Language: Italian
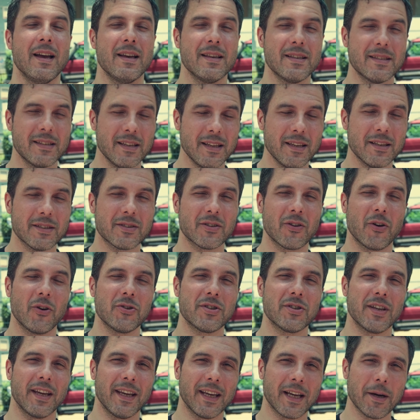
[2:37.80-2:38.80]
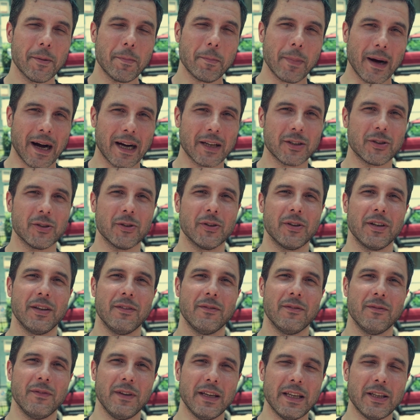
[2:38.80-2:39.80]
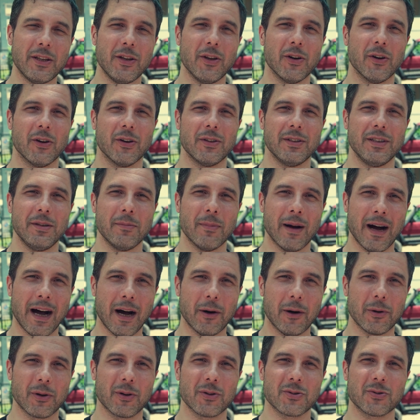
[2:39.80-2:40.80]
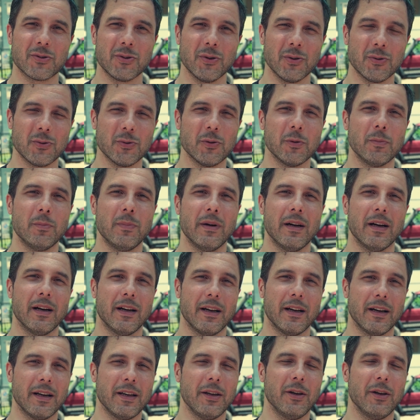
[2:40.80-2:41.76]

Sì, sono già incappato in video di Mauro su YouTube.